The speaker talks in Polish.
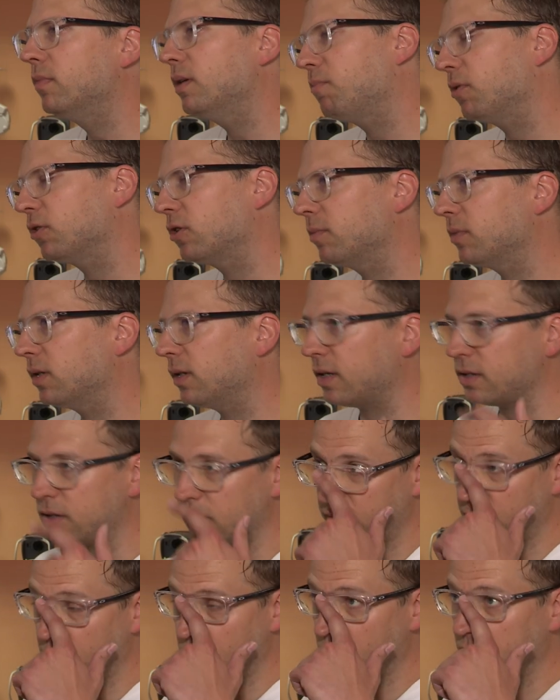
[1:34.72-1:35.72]
My podobny
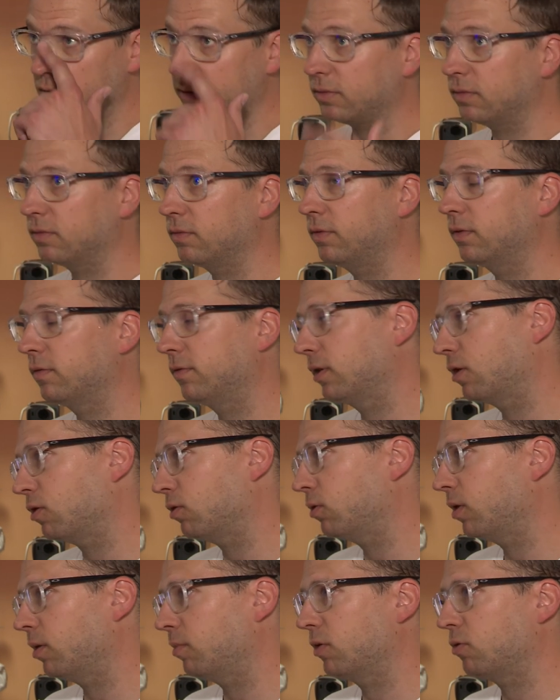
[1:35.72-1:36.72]
laser
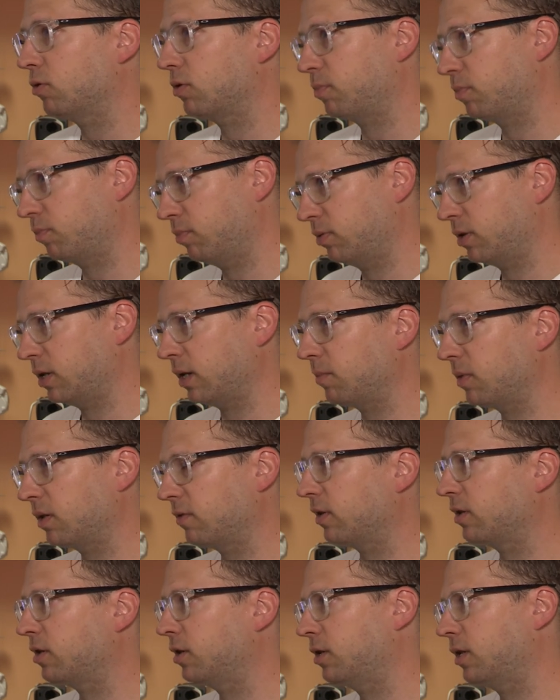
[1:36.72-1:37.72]
wykonujemy już
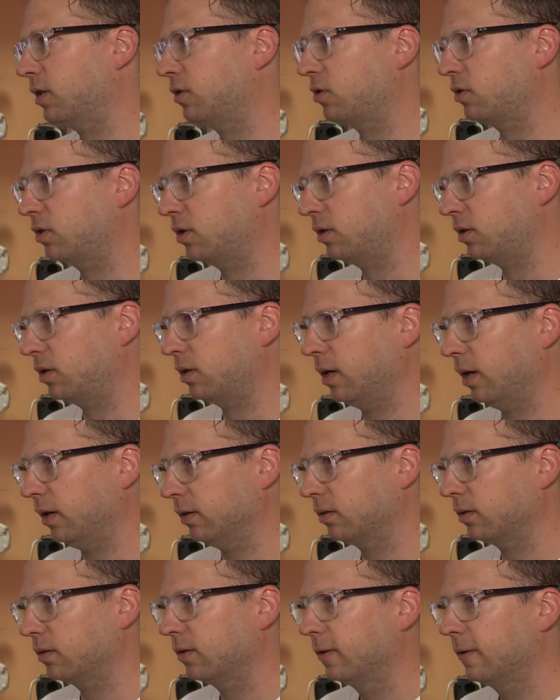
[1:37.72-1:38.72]
przynajmniej 20-30
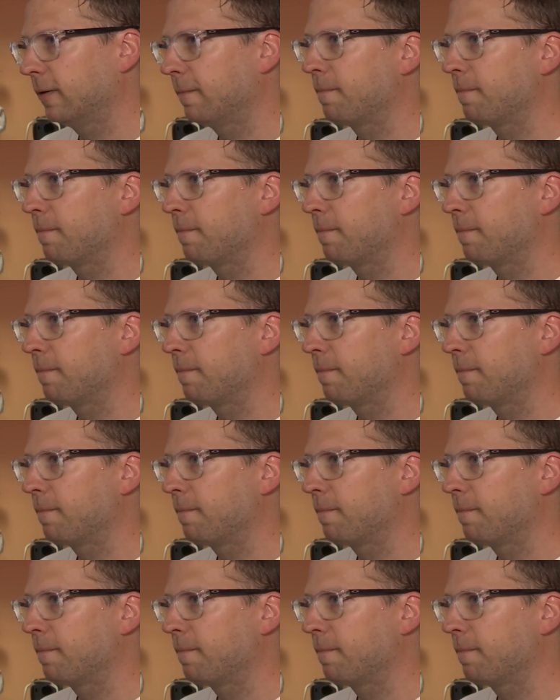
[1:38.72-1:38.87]
lat.